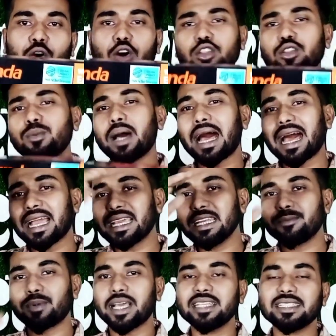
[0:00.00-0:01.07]
হয়তো বা
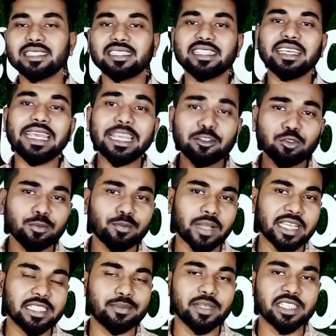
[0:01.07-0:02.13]
আগের প্রাইজের চেয়ে একটু
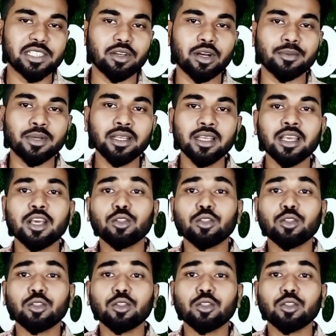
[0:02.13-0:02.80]
প্রাইস বেশি হবে